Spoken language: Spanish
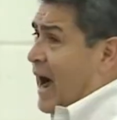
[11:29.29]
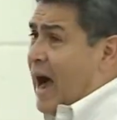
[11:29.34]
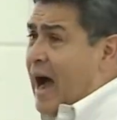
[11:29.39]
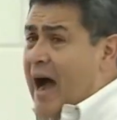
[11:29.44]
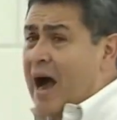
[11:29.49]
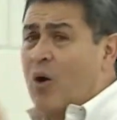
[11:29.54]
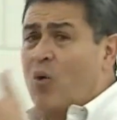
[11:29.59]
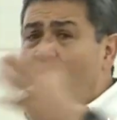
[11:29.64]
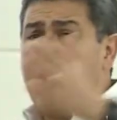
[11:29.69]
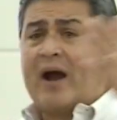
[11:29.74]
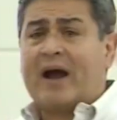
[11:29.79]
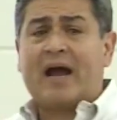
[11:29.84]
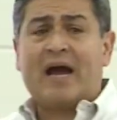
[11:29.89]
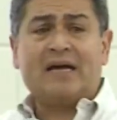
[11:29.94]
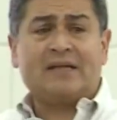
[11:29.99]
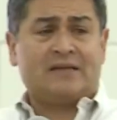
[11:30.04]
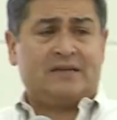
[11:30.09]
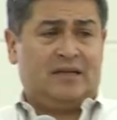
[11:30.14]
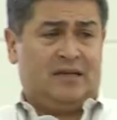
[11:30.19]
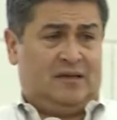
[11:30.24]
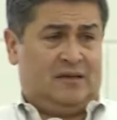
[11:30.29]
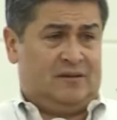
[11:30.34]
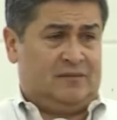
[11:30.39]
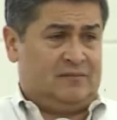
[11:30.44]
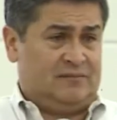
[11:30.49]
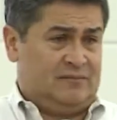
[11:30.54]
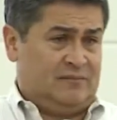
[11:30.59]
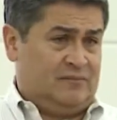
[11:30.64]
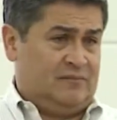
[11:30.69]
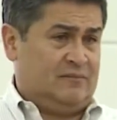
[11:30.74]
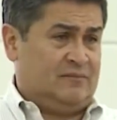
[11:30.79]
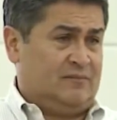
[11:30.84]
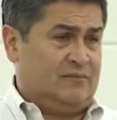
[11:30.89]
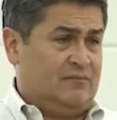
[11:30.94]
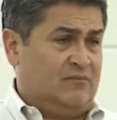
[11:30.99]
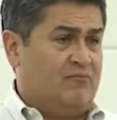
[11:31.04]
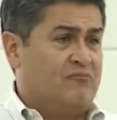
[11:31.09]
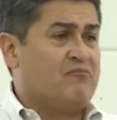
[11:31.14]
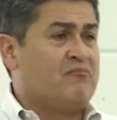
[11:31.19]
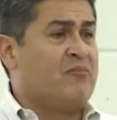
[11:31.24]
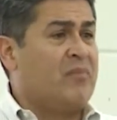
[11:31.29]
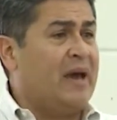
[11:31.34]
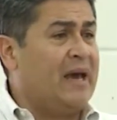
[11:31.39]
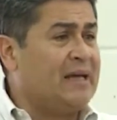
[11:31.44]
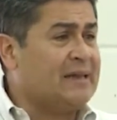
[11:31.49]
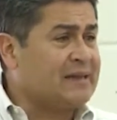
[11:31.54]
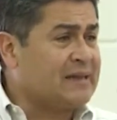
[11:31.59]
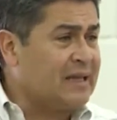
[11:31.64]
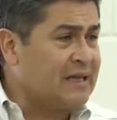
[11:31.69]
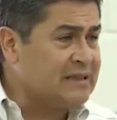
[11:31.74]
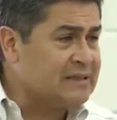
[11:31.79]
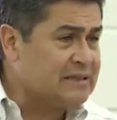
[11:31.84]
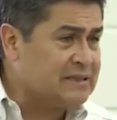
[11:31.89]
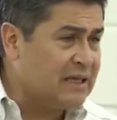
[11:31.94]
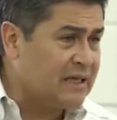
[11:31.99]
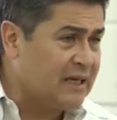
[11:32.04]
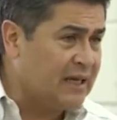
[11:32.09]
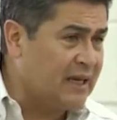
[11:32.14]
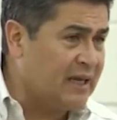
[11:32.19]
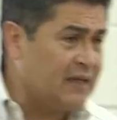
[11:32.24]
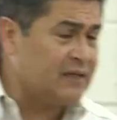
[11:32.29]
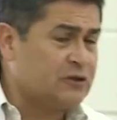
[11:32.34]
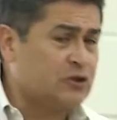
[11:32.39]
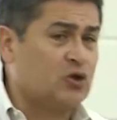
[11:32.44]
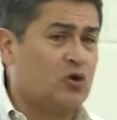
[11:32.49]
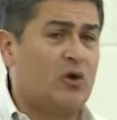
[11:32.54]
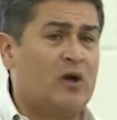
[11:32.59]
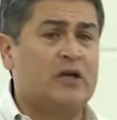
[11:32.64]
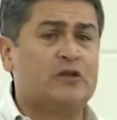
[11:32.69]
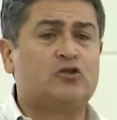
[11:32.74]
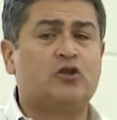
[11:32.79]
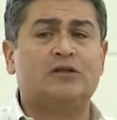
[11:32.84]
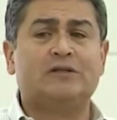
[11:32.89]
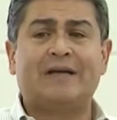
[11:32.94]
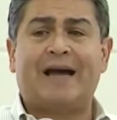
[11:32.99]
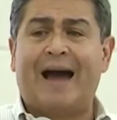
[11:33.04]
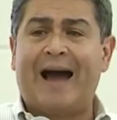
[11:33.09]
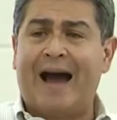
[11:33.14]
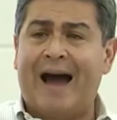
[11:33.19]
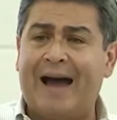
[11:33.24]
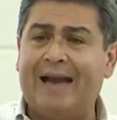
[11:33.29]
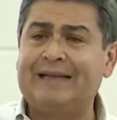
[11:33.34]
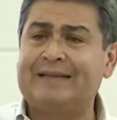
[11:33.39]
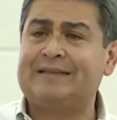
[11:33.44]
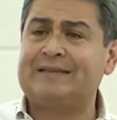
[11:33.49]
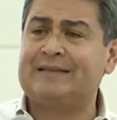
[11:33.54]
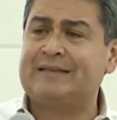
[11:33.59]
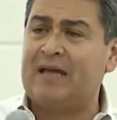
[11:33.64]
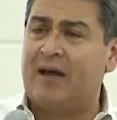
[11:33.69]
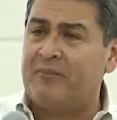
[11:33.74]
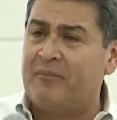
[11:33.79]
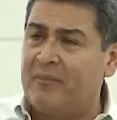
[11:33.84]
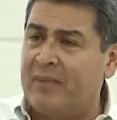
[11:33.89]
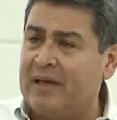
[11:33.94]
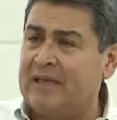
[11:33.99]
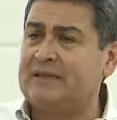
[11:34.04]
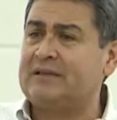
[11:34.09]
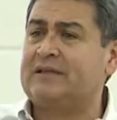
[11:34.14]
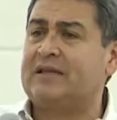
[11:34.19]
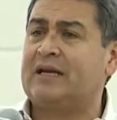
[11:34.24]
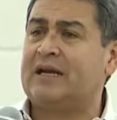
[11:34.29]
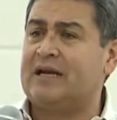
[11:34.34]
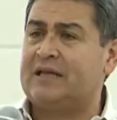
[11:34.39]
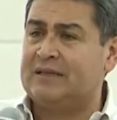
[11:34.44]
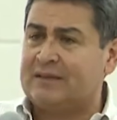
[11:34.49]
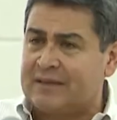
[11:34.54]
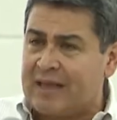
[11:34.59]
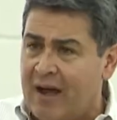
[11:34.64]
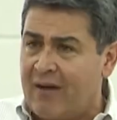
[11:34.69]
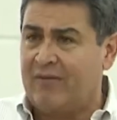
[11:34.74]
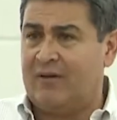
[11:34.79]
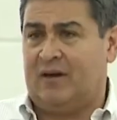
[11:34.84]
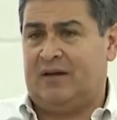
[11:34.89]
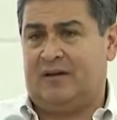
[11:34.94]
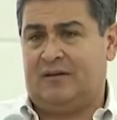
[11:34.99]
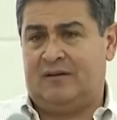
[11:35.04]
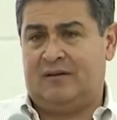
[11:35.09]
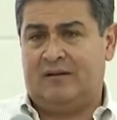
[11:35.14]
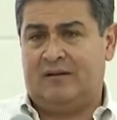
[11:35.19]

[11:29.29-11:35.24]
Aguacate. Métanse en eso, eso es altamente rentable.